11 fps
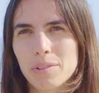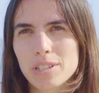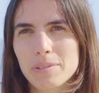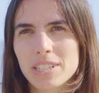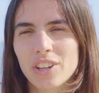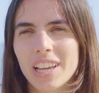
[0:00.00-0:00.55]
Hemos
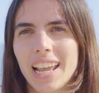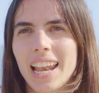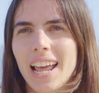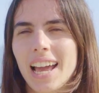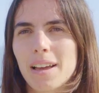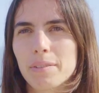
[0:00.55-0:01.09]
visto que
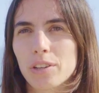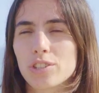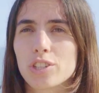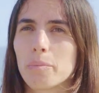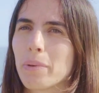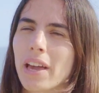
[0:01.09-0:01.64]
la
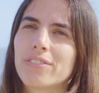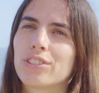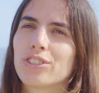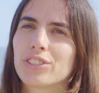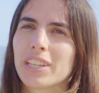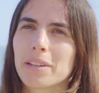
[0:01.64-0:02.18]
microscopía
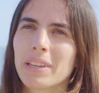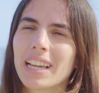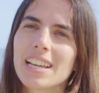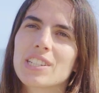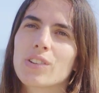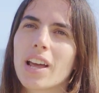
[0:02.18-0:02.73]

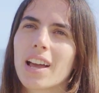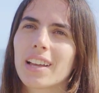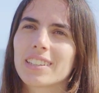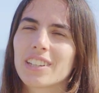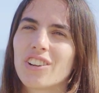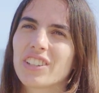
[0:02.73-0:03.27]
fototérmica es
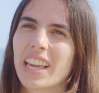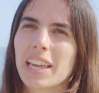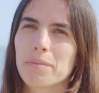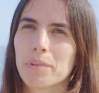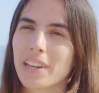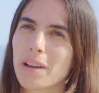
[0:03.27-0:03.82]
una tecnología
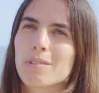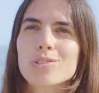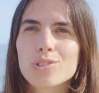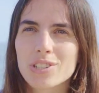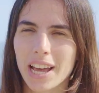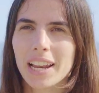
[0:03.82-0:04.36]
que podríamos
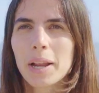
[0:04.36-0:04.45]
usar,